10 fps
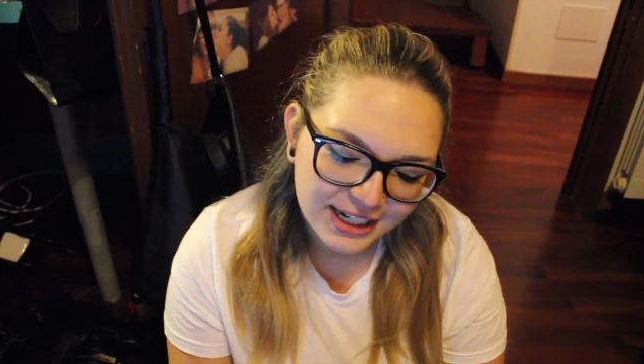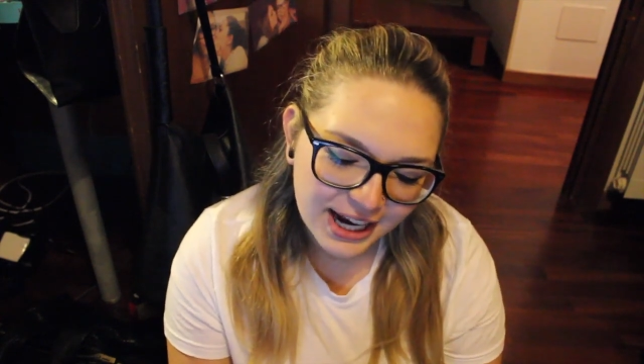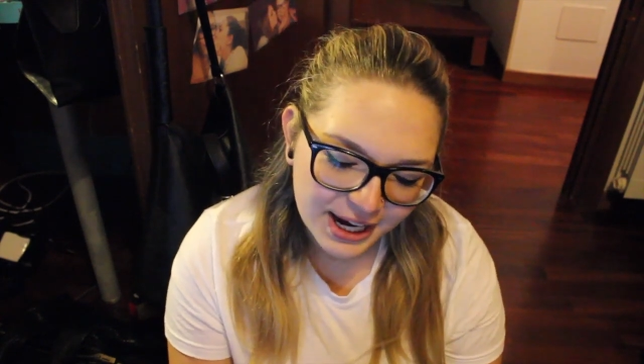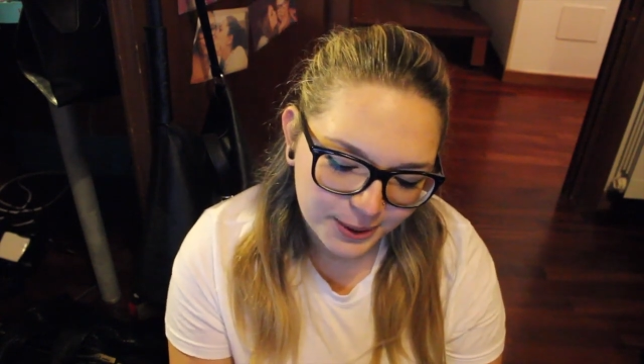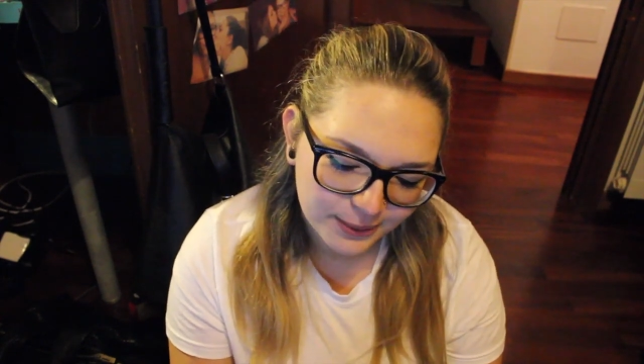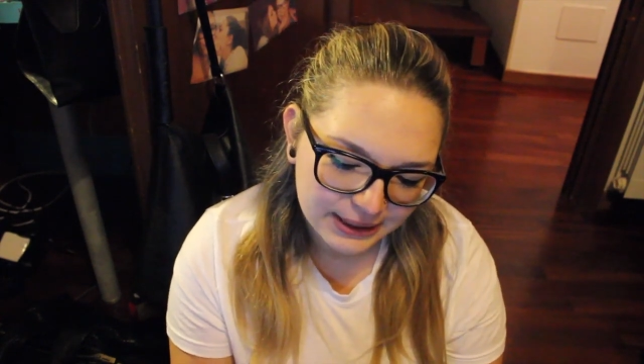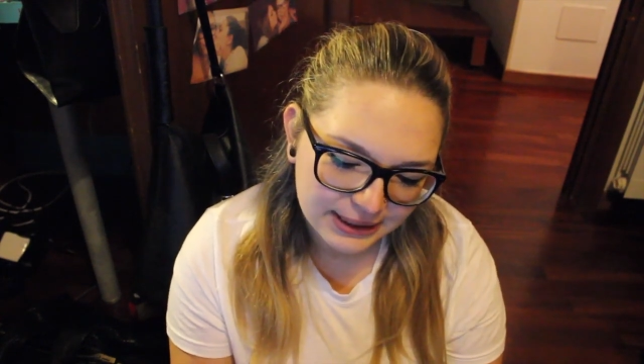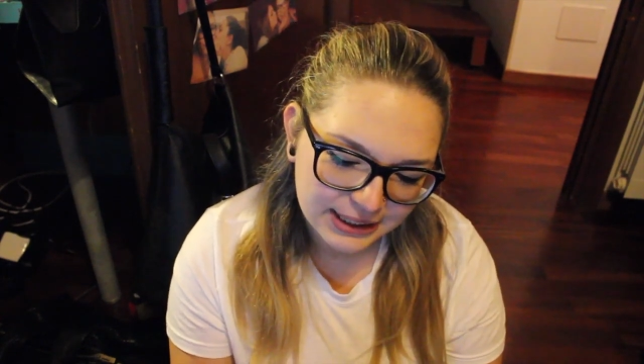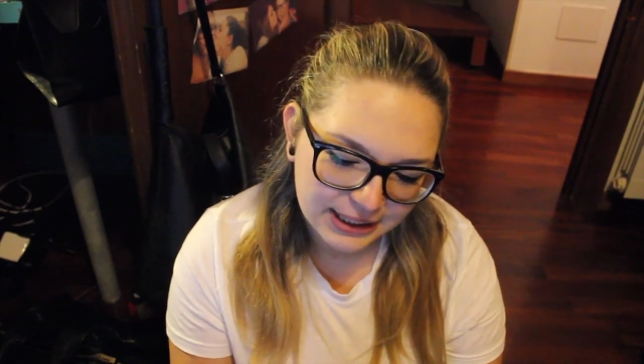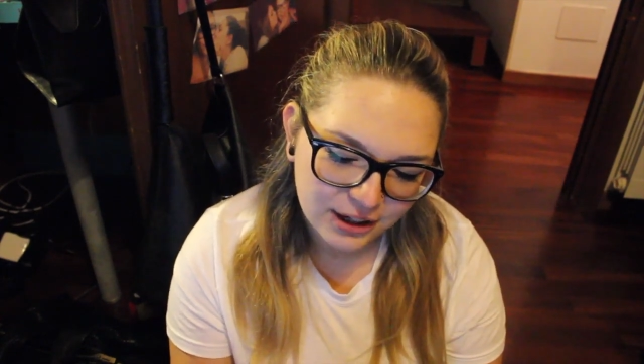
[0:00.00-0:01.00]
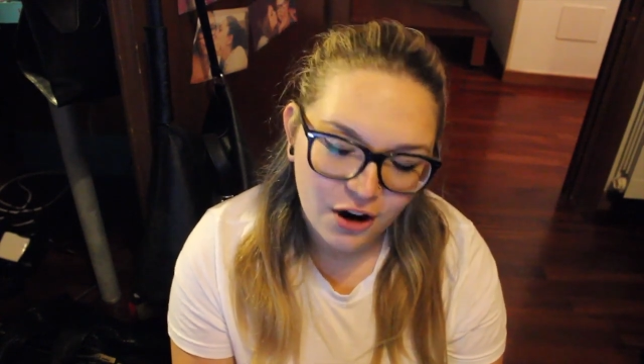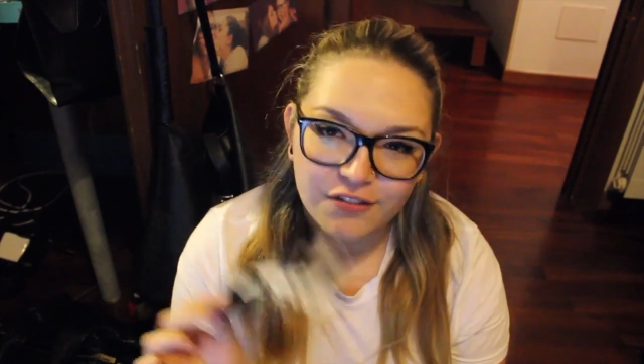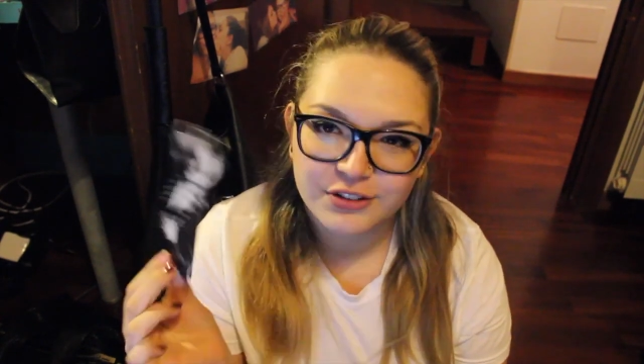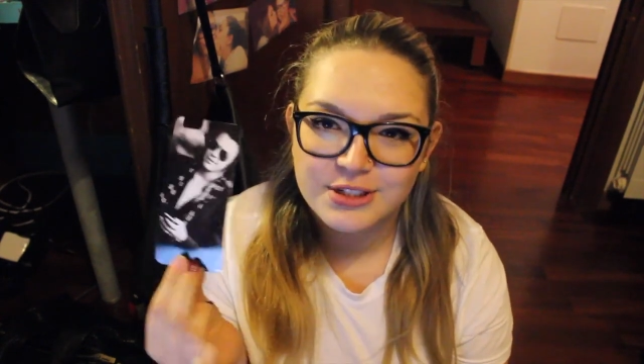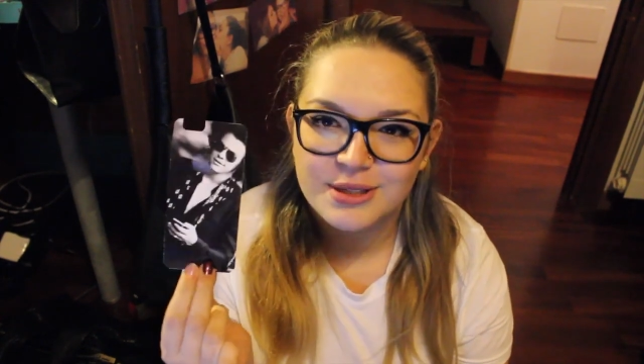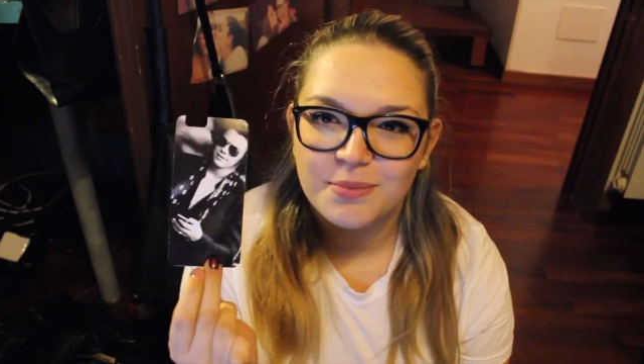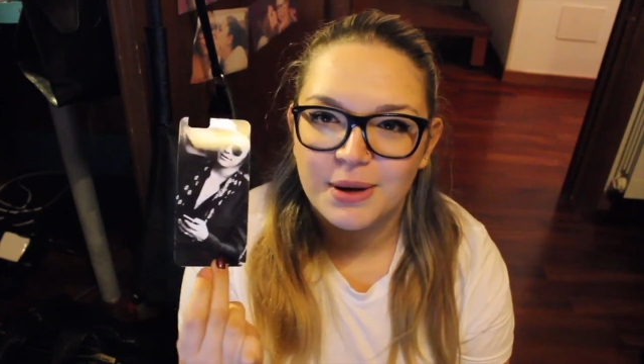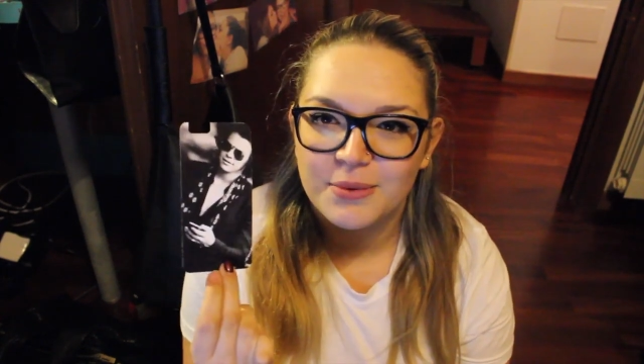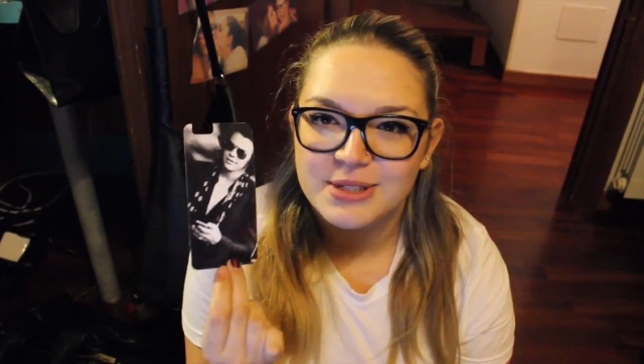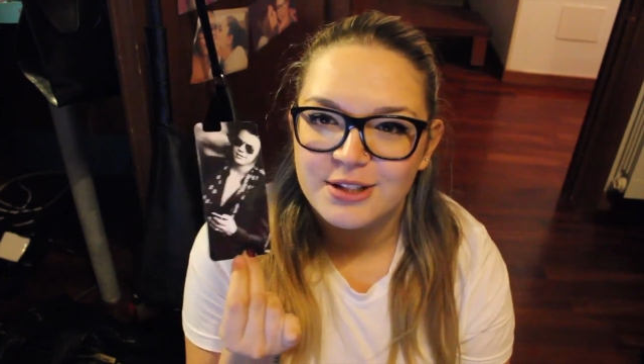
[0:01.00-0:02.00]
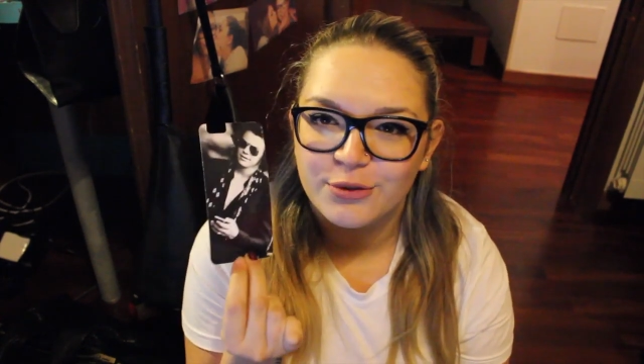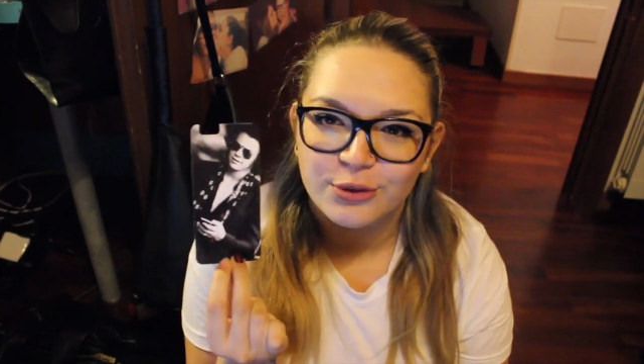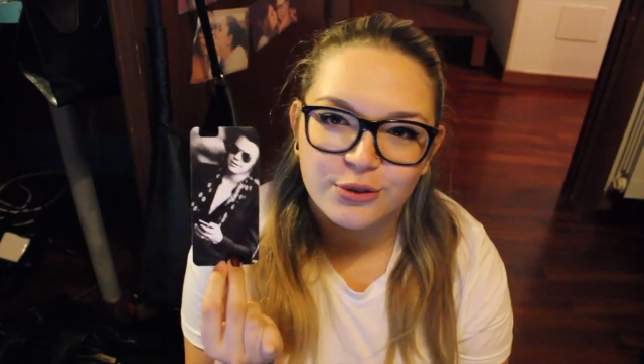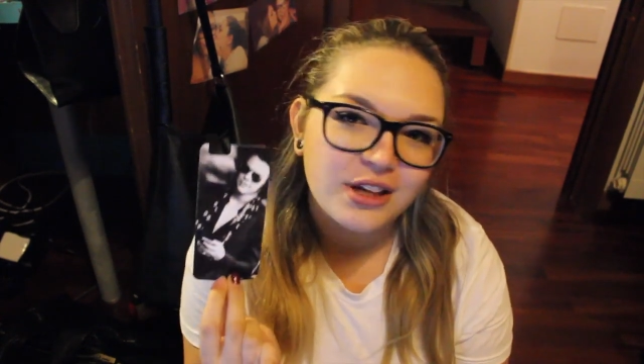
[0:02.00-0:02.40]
e quindi ho fatto stampare questa foto